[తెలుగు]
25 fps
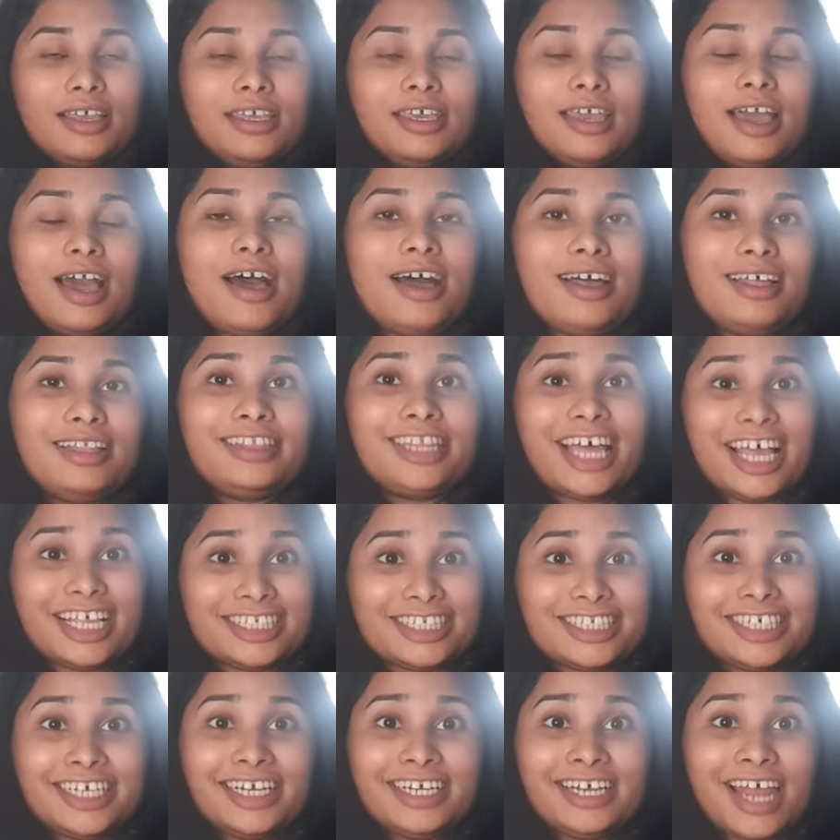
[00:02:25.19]
యా
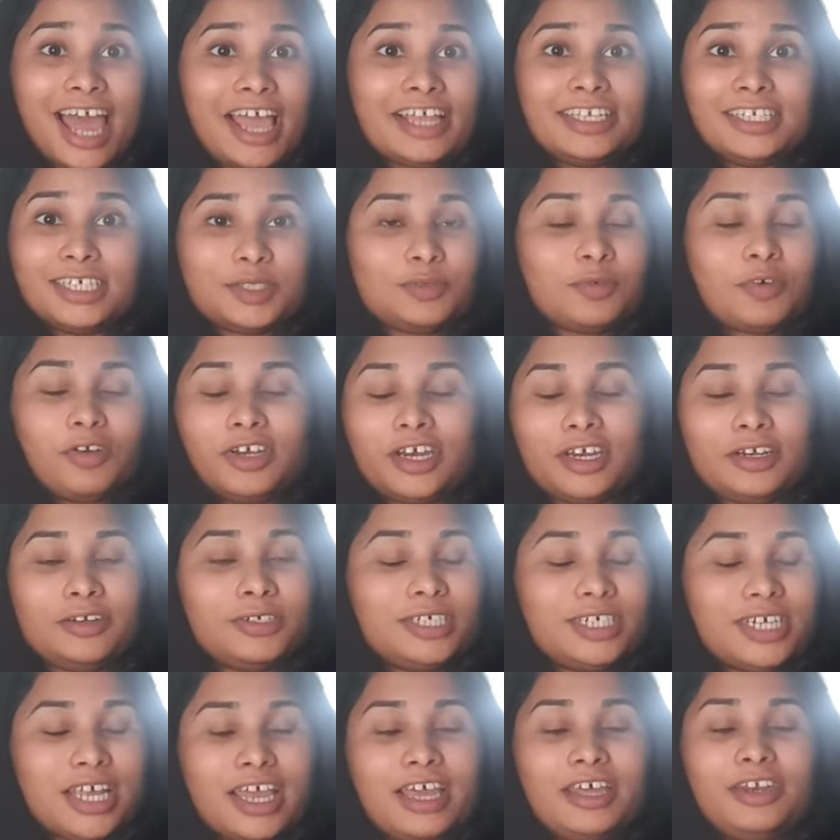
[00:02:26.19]
దట్స్ ఇట్ ఐ జస్ట్ వాంటెడ్ టు
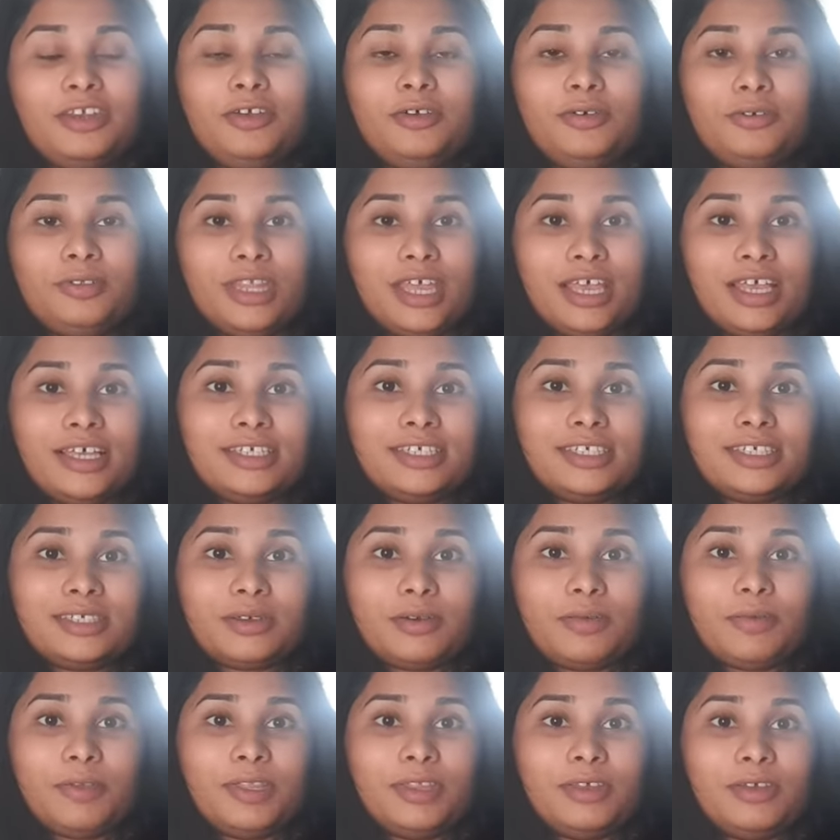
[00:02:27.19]
షేర్ యూ దిస్
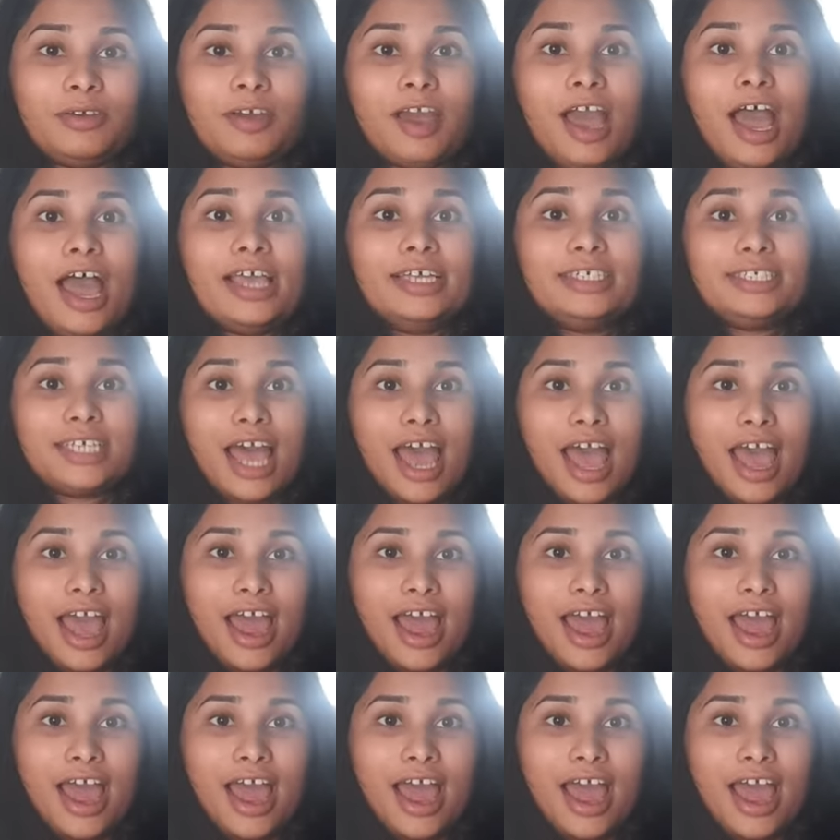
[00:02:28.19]
విత్ యూ గైస్